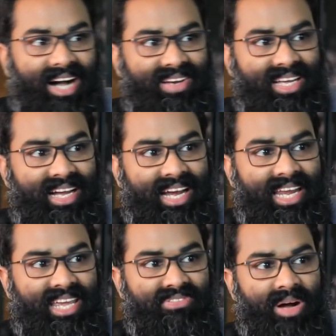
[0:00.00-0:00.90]
ஆகலை
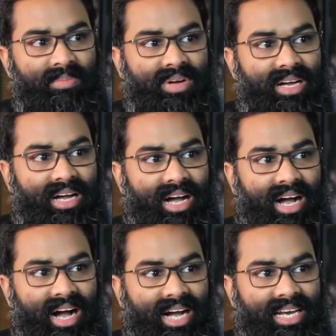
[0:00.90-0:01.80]
அன்றைக்கே ஃபார்ம்
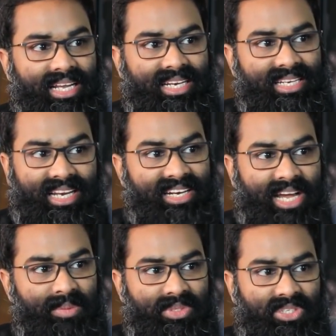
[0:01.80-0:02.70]
ஆகலை நல்லா
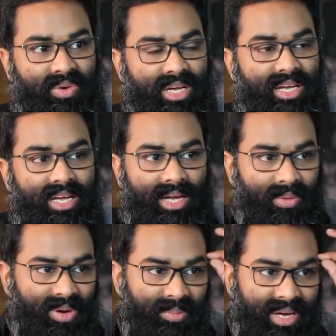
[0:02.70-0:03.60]
ஞாபகம் வச்சுக்கோங்க
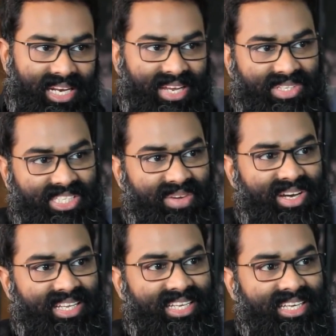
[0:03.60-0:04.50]
உங்கள் மைண்டில் நீங்கள் வச்சுக்க
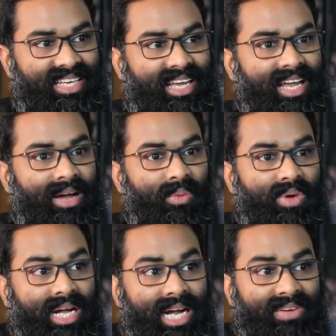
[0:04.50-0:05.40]
வேண்டியது
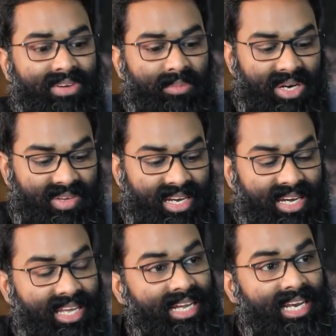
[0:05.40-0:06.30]
உங்கள் கணவன் மனைவி
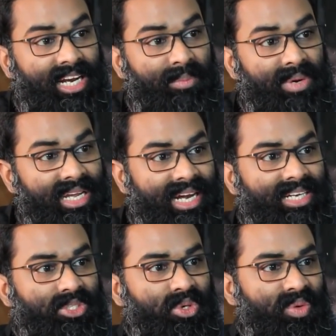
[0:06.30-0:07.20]
என்றைக்கு கல்யாணம் பண்ணி
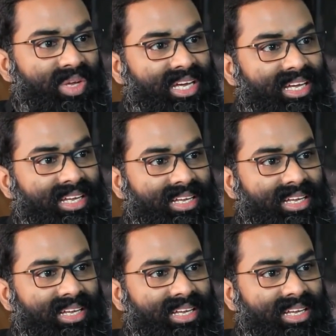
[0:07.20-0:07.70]
கரெக்டாக சொல்லுவீங்க